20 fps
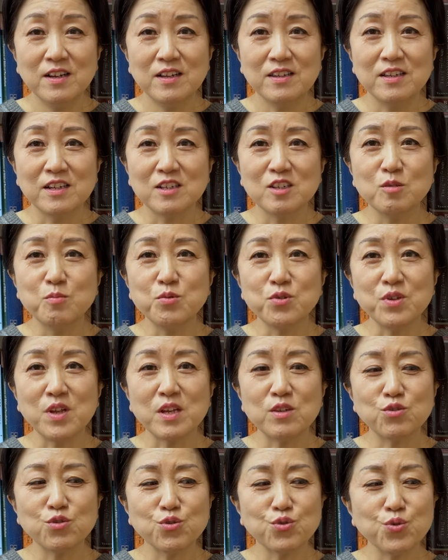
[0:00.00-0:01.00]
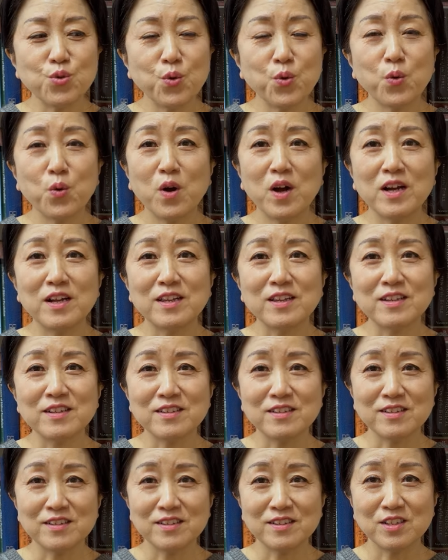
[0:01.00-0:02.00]
근데 그분의 주요한
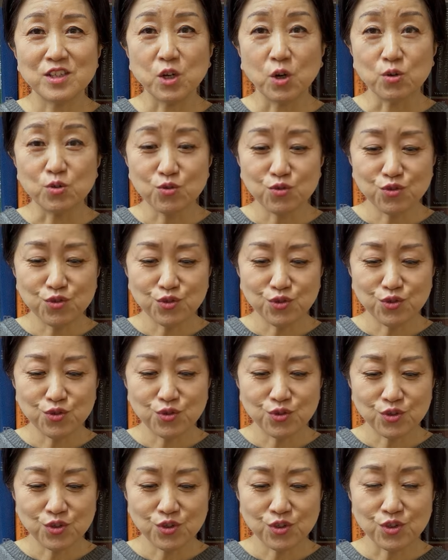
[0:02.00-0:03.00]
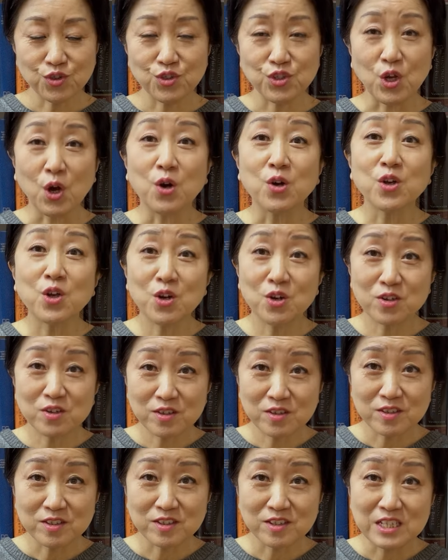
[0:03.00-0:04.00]
그 연구 그 영역
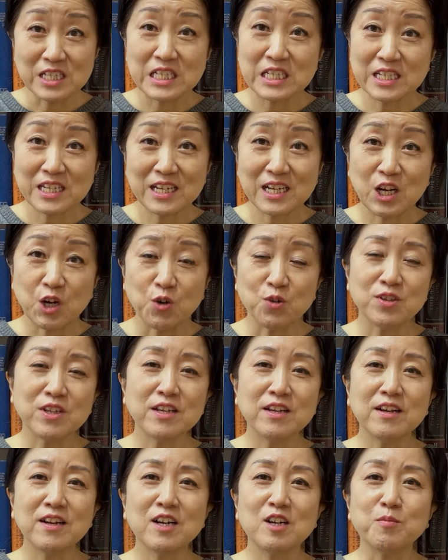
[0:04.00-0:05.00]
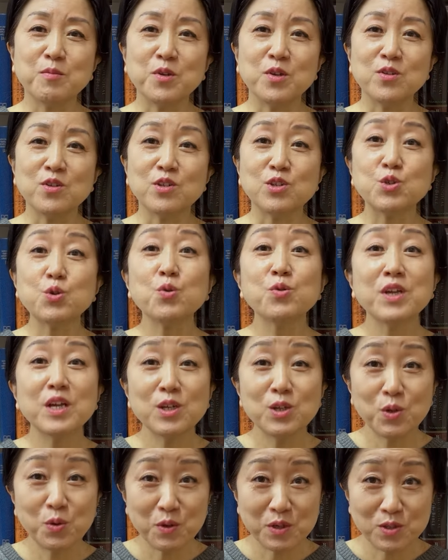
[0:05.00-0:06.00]
그 시기가 어딘가 하면은
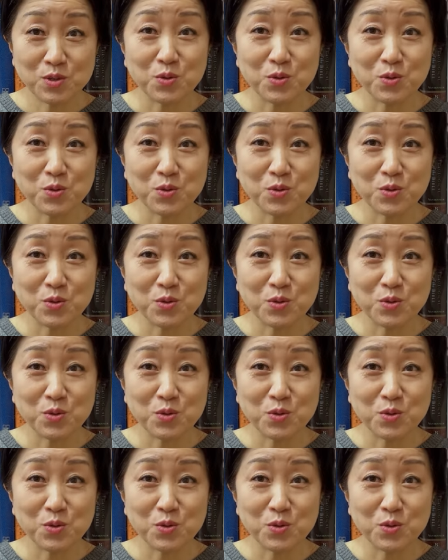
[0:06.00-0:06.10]
초대교회